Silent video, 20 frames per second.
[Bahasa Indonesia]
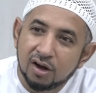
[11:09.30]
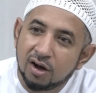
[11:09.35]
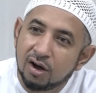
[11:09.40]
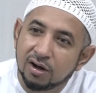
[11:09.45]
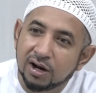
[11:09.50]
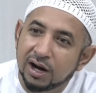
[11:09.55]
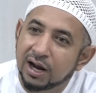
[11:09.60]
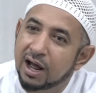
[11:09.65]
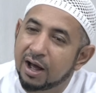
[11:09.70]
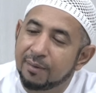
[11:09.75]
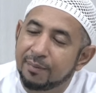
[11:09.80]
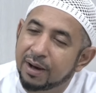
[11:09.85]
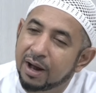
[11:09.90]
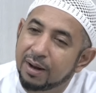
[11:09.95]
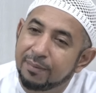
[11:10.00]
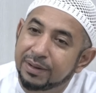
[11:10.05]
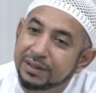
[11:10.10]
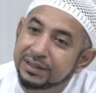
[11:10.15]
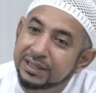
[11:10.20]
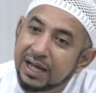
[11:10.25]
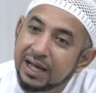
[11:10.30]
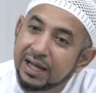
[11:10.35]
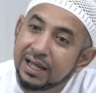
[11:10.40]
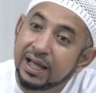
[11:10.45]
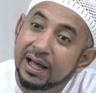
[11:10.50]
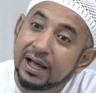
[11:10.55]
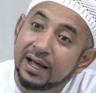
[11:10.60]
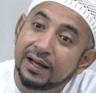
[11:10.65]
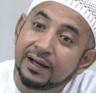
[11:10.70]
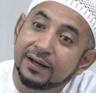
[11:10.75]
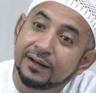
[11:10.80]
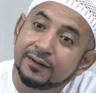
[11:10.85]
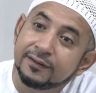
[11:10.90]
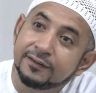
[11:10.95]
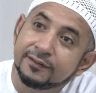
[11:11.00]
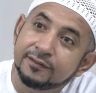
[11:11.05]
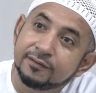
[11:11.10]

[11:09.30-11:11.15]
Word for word: Orang nggak bakal percaya.